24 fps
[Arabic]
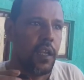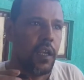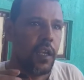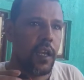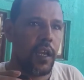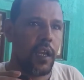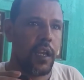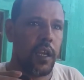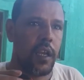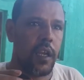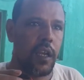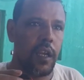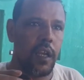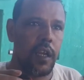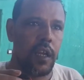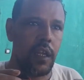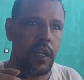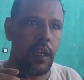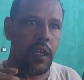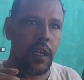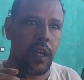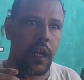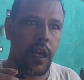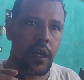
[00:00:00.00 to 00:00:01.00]
آه،
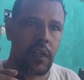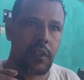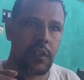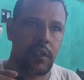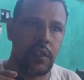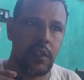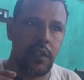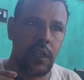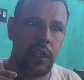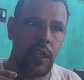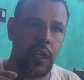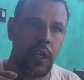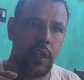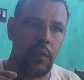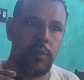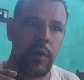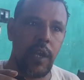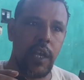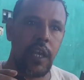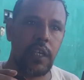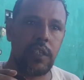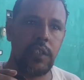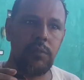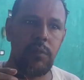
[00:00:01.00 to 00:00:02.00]
العرض
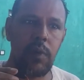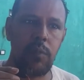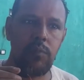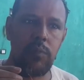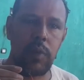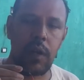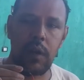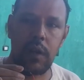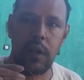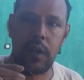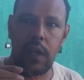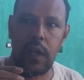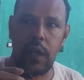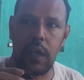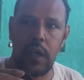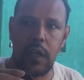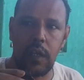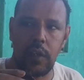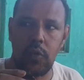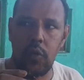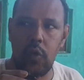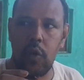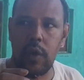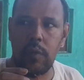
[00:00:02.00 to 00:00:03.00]
البيادي من برا
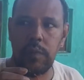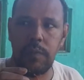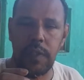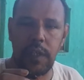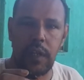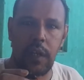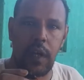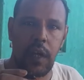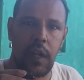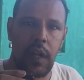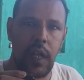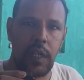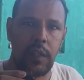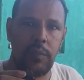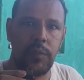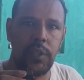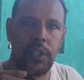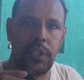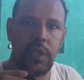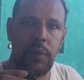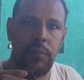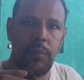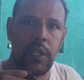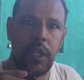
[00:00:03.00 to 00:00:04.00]
دلق من الاراضي من
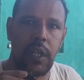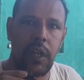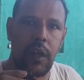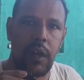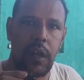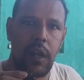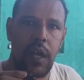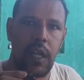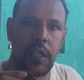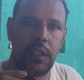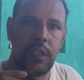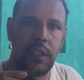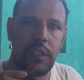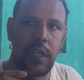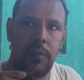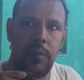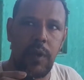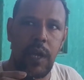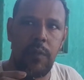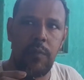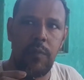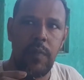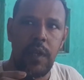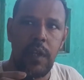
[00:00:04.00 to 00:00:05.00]
جميع الاراضي
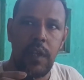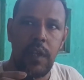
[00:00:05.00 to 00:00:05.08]
تمام